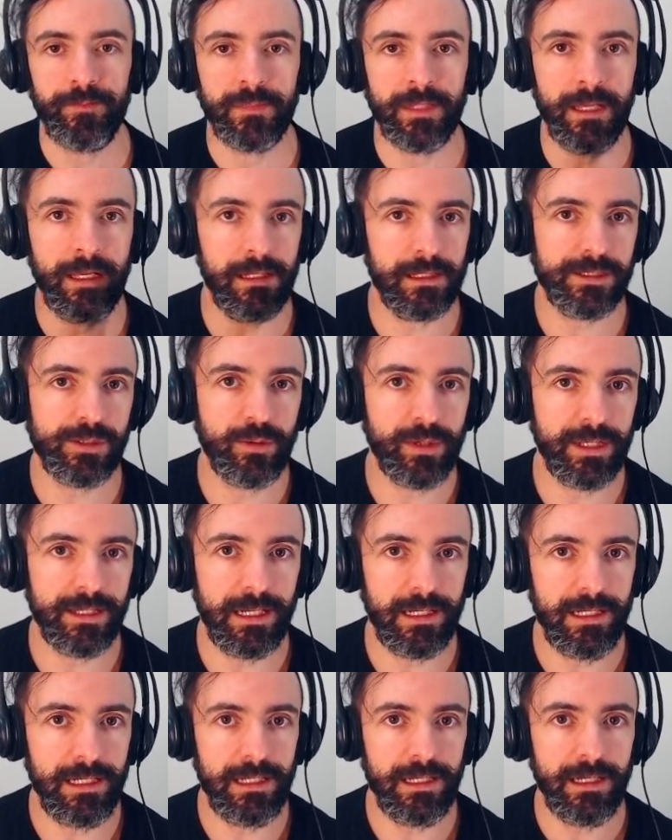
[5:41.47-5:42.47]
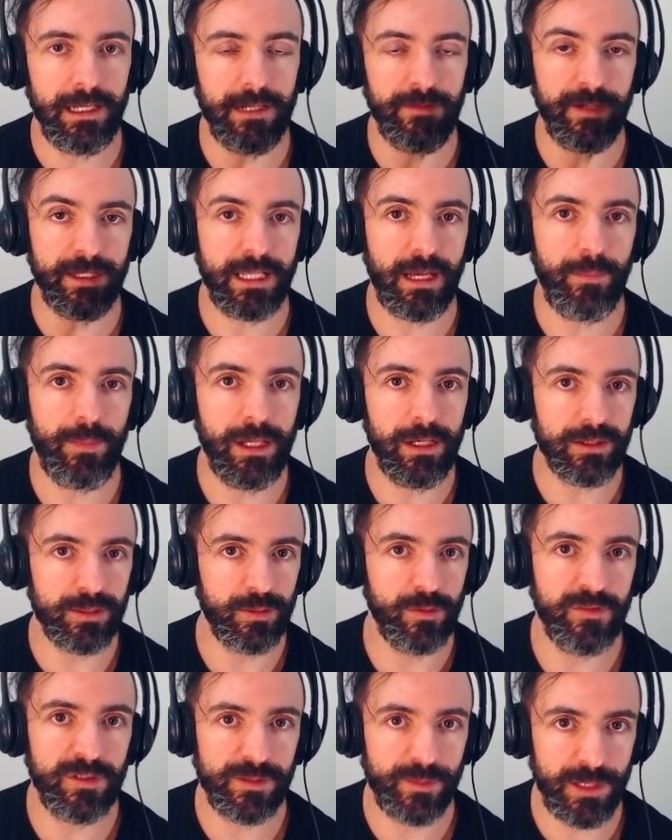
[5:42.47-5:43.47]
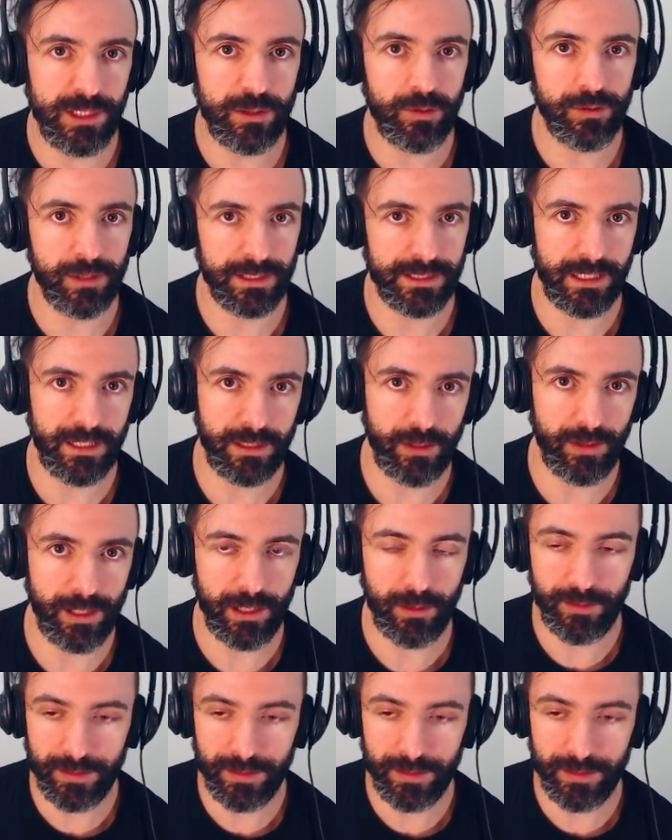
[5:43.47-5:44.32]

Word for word: Em relação ao que da Lilia, ele vai dar menos move speed quando acerta alguém.